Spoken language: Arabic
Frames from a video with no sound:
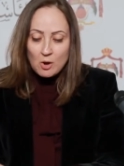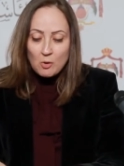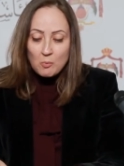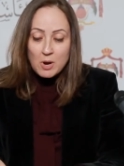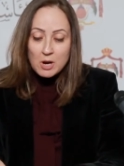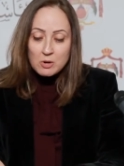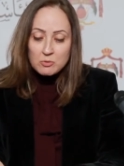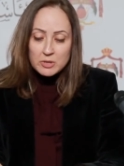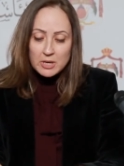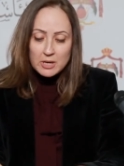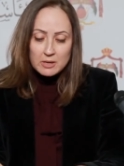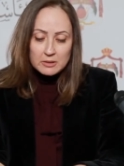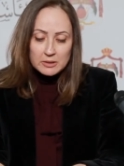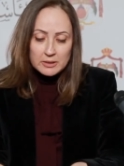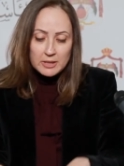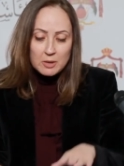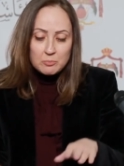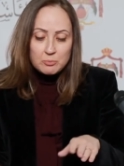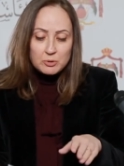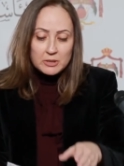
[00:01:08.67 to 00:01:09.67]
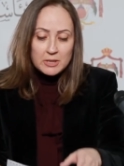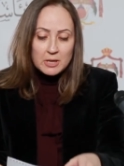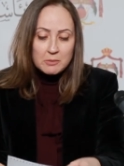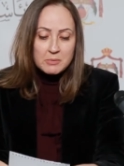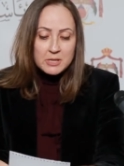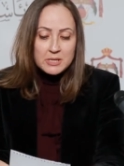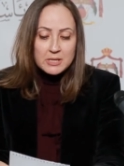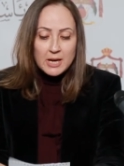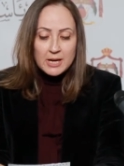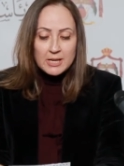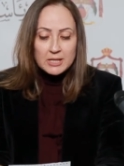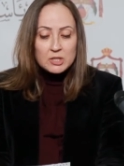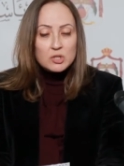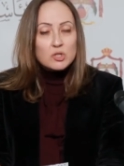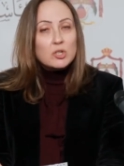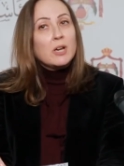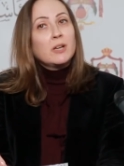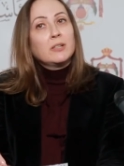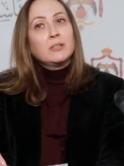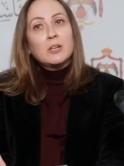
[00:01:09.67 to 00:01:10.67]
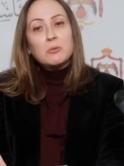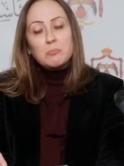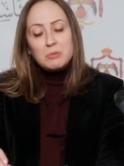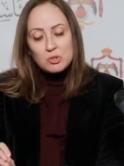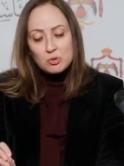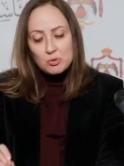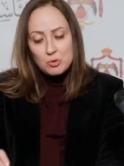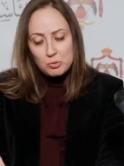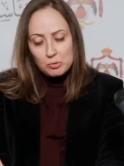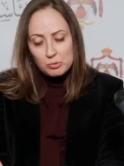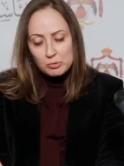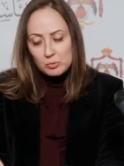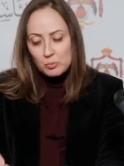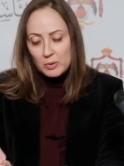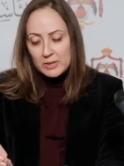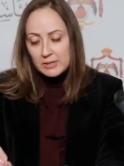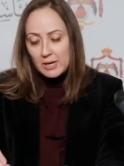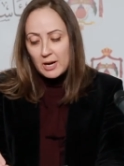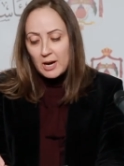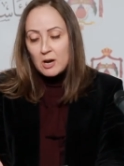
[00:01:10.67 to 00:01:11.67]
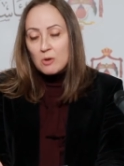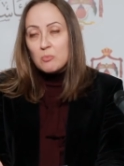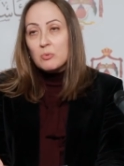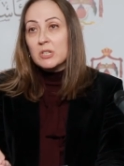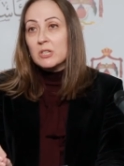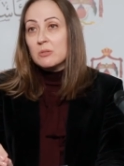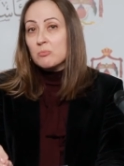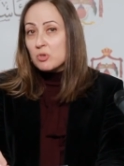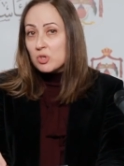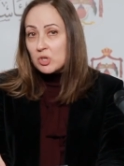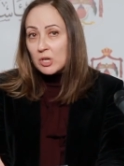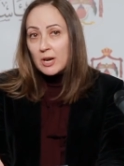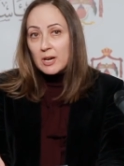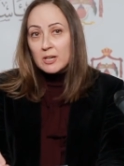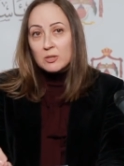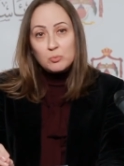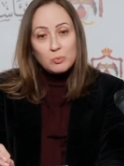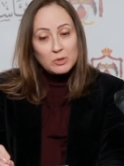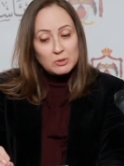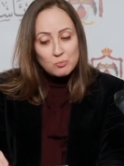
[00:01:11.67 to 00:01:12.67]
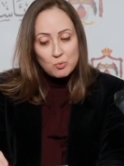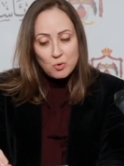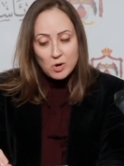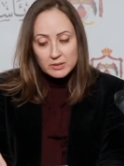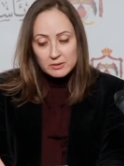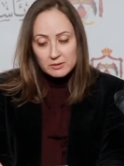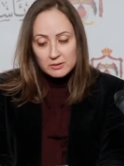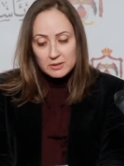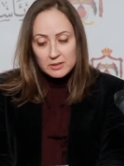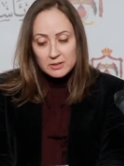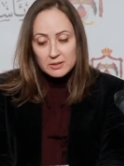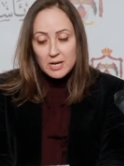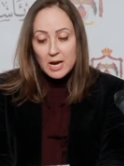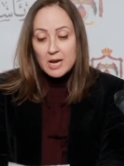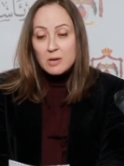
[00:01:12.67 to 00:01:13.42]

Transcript: وهنا لابد من الإشادة بجهود وتعاون المنشآت والمواطنين